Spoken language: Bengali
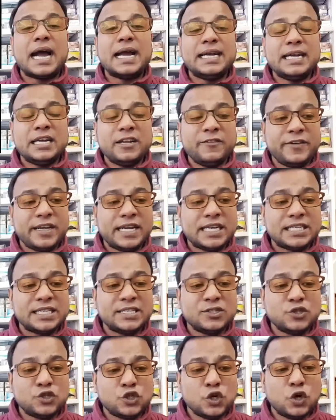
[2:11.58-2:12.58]

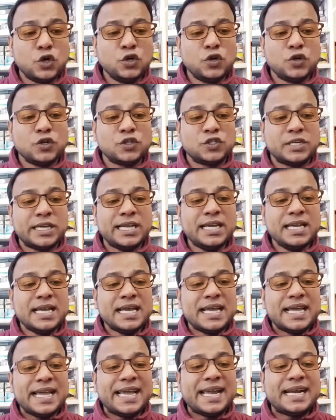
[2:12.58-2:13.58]
আইডেন্টিফিকেশন জোন হচ্ছে
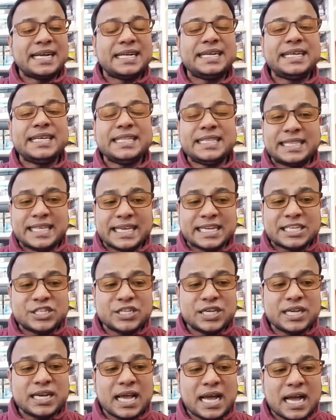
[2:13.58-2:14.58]
একটি
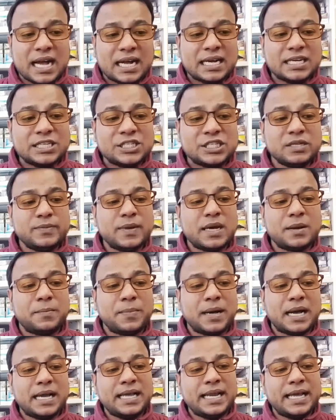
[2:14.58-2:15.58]
দেশের আকাশ সীমার
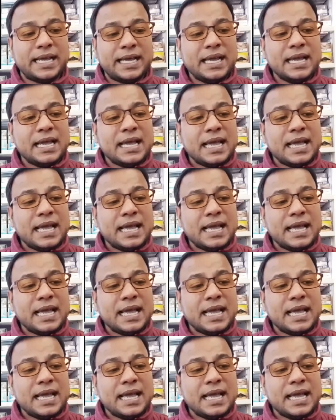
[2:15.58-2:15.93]
বাইরে